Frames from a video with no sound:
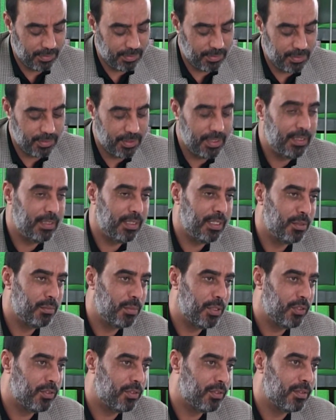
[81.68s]
seht ihr
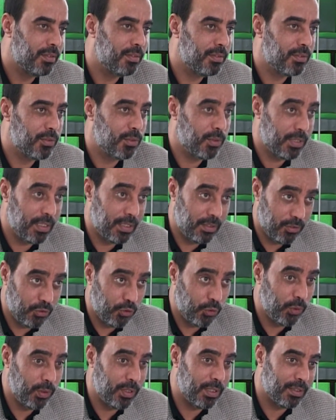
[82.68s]
mich zu deinen
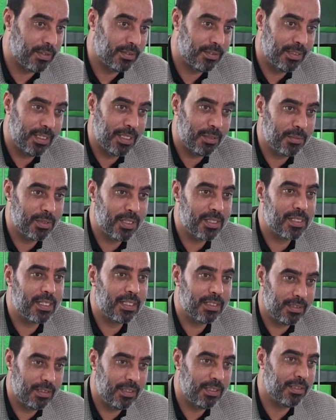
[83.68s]
Schülern? Die haben
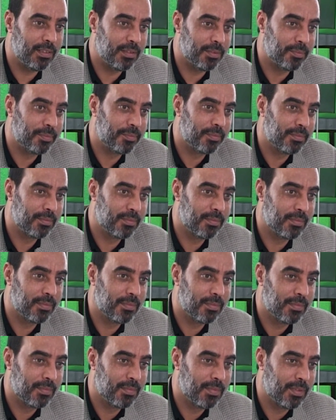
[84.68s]
gesagt, ja.
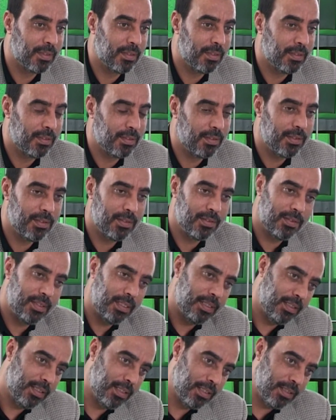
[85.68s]

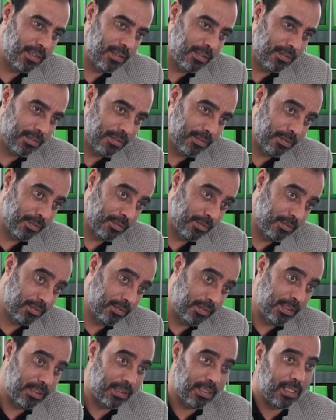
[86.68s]
Seht ihr
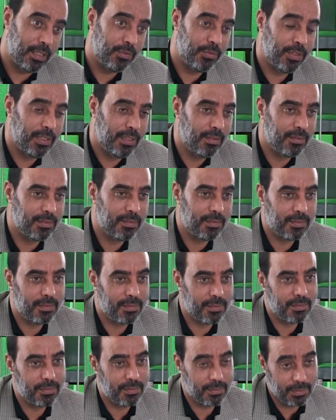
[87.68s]
die Tafel?
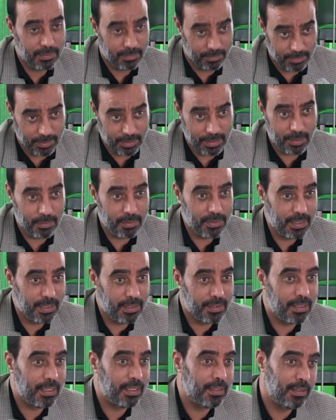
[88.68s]
Dann haben sie
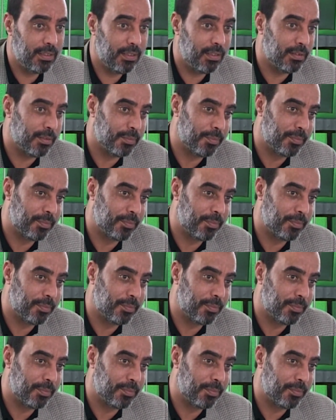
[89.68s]
gesagt, ja.